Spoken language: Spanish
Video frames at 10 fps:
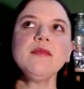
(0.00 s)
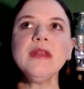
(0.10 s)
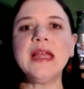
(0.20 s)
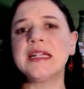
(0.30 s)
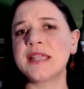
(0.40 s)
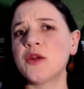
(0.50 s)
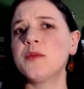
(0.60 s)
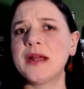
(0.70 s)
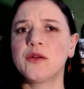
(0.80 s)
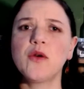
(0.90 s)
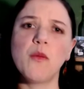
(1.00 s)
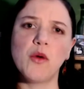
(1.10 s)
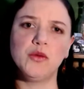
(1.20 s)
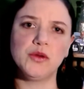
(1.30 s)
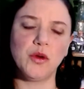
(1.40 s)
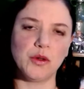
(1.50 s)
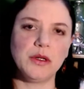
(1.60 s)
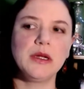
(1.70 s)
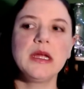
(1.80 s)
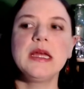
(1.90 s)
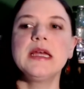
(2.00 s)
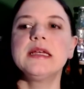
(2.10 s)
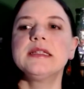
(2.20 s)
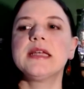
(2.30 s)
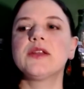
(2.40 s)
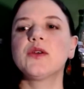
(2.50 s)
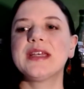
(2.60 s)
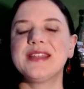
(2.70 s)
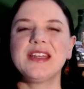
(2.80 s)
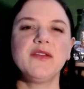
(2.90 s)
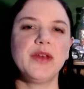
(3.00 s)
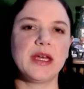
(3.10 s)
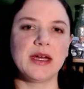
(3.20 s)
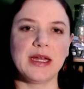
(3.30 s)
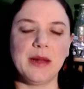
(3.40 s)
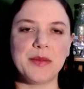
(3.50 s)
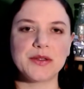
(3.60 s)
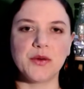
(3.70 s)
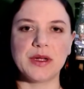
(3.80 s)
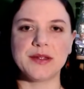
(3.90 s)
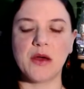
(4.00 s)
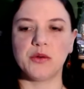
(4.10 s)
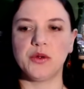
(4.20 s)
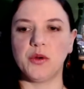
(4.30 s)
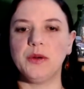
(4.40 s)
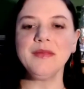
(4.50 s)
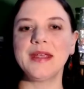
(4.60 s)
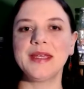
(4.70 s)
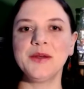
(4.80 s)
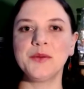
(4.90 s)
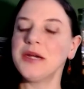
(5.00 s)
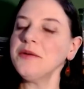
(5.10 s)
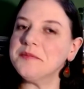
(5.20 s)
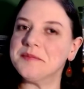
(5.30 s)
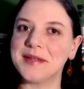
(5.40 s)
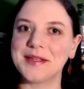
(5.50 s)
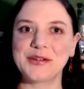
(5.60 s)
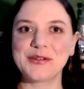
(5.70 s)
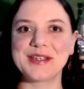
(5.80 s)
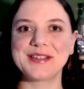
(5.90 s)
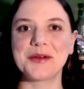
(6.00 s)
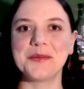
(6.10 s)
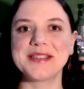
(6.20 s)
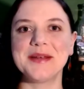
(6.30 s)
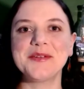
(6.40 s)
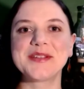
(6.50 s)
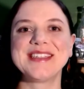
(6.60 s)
el ser humano como un don. ¿Qué significa que la persona sea un don? Y bueno, entonces comencemos.